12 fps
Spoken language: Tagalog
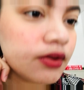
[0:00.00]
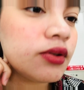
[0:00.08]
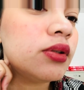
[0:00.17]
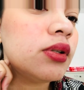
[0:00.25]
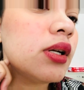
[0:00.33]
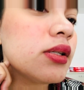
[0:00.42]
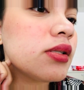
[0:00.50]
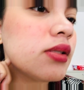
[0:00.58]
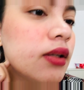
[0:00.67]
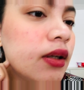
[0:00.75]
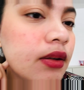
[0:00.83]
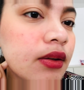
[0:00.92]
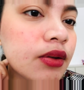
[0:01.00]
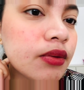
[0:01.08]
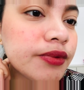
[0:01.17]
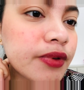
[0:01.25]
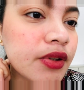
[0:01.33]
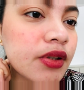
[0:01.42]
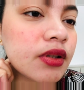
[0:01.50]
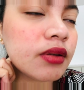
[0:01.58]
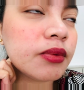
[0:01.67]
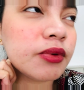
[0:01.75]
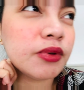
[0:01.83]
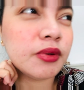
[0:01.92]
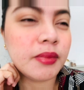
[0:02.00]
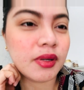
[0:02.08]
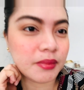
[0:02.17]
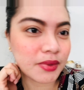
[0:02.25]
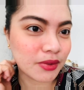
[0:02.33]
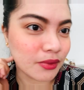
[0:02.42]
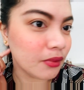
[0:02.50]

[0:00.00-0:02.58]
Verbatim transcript: So last night, yung first time ko gumamit